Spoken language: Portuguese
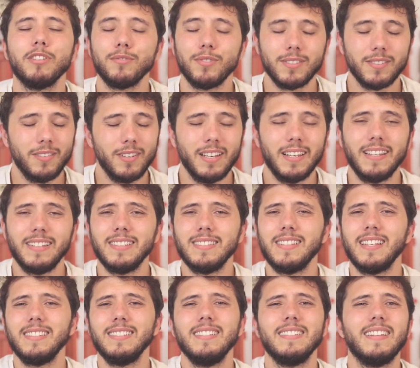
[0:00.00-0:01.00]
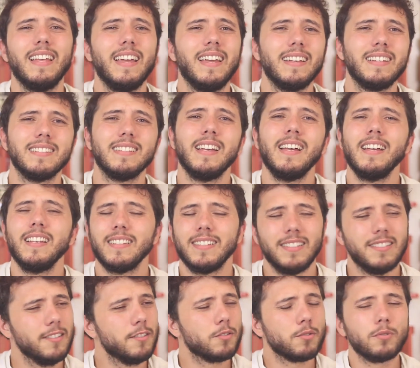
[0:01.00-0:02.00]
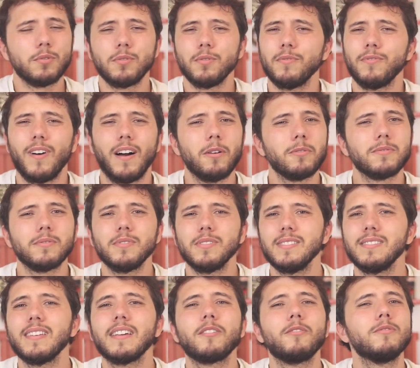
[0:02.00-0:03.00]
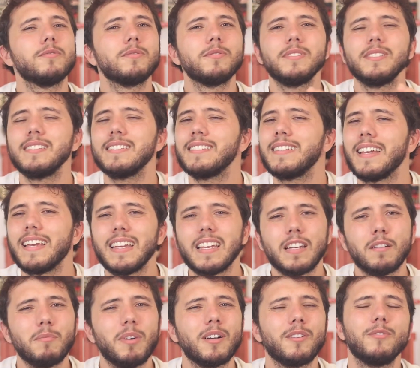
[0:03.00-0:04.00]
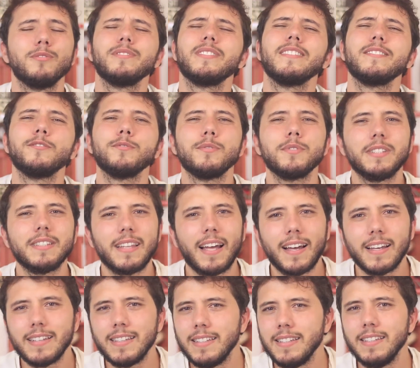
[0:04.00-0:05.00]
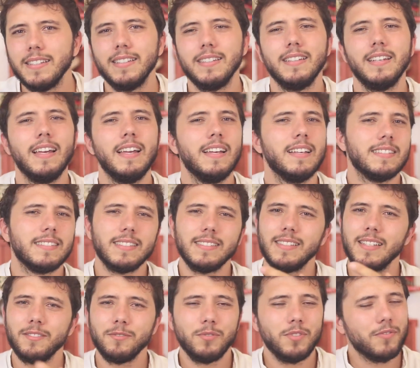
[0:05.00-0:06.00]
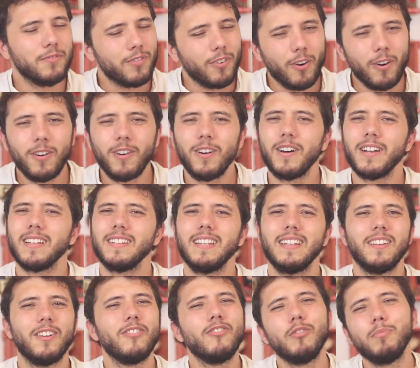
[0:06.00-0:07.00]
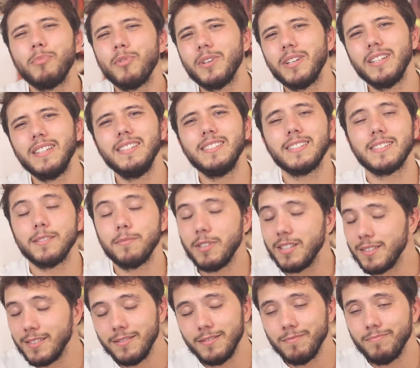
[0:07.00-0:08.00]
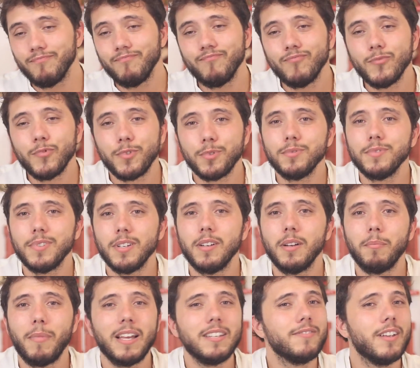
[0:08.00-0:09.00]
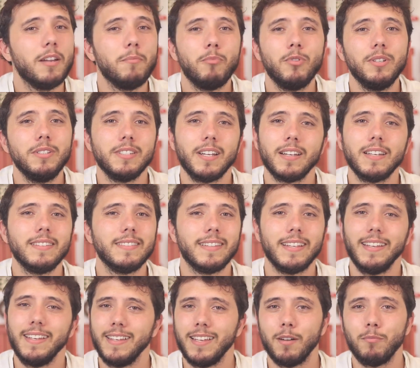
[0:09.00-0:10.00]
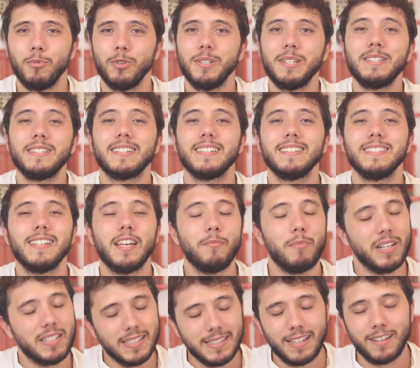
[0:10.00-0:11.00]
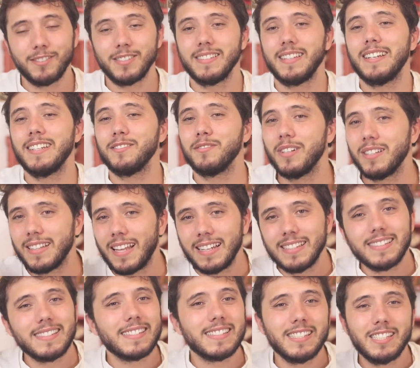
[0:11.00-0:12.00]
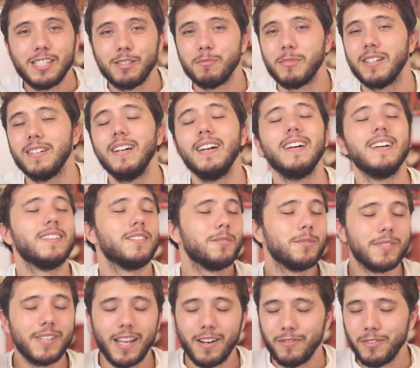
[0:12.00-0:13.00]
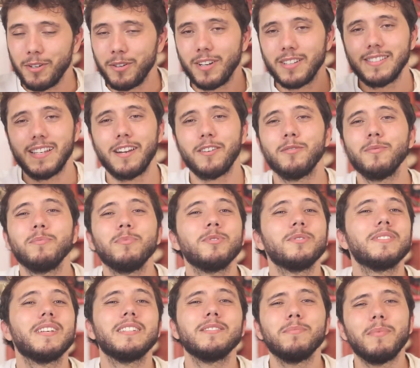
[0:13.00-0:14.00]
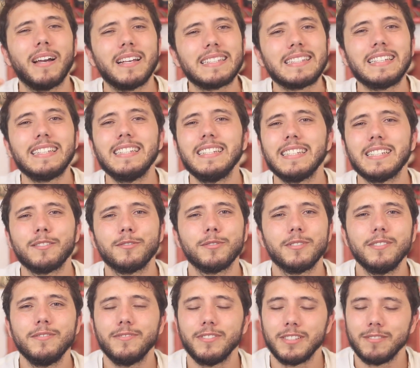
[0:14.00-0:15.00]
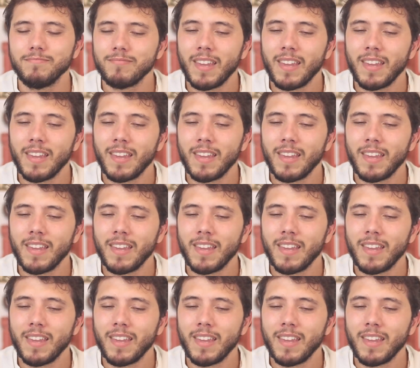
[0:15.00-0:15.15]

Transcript: pessoas são eleitas nessa ideia, nesse discurso falso de ser contra o sistema, contra tudo que está aí, se dizendo de fora da nova política. Mas, no fundo, são a mais velha política que tem, que é a política de representar os interesses do andar de cima, do 0,01% mais ricos, enfim.